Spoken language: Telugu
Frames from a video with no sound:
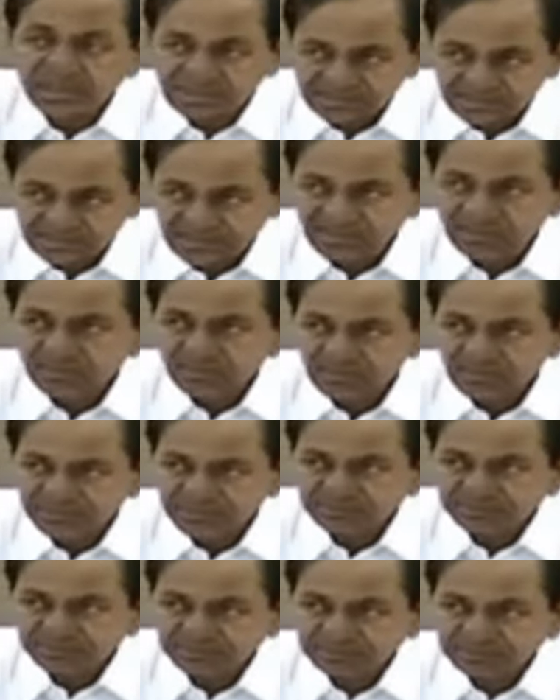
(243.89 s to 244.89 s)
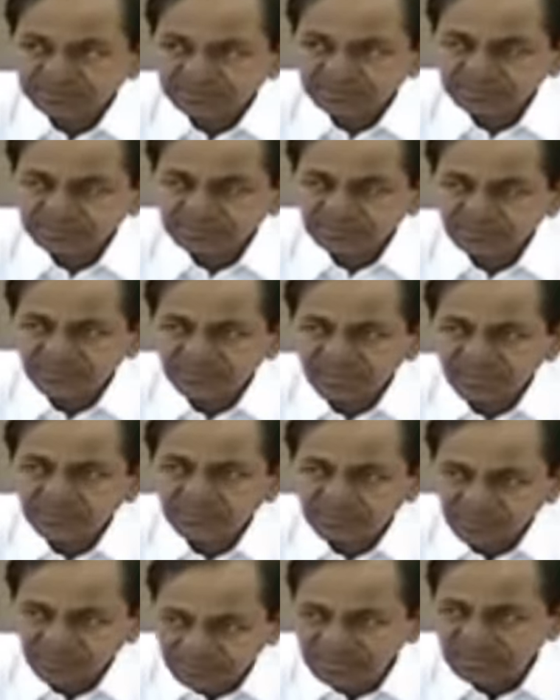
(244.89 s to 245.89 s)
రాష్ట్రంలో
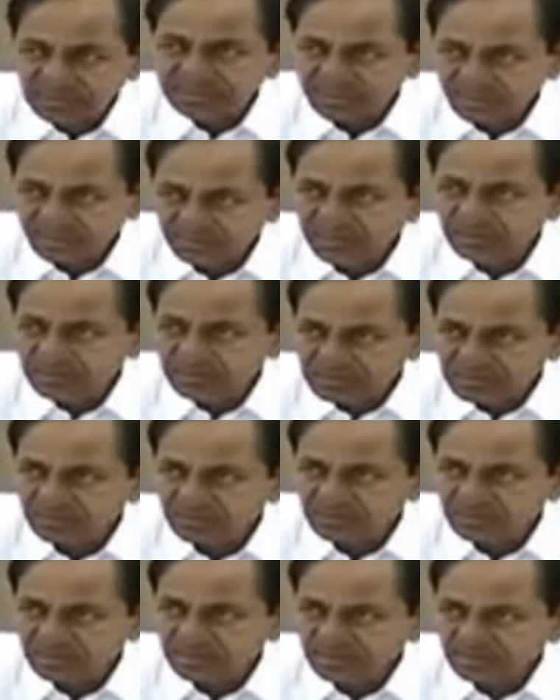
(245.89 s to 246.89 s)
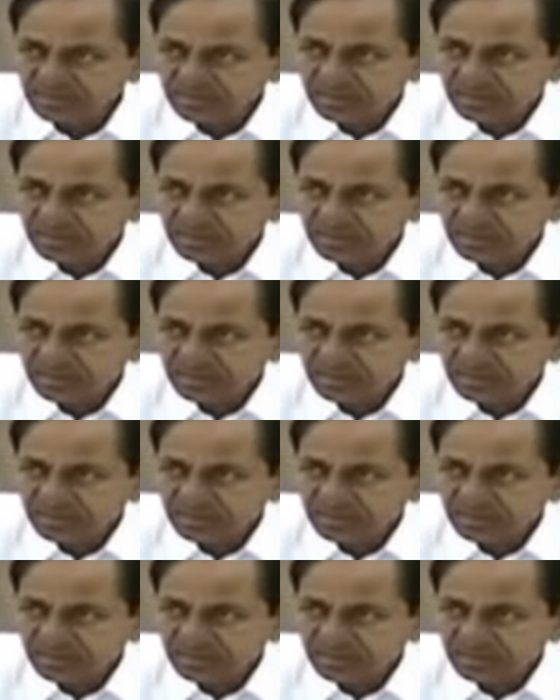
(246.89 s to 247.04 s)
పంటలు చాలా బాగా వస్తూ ఉన్నాయి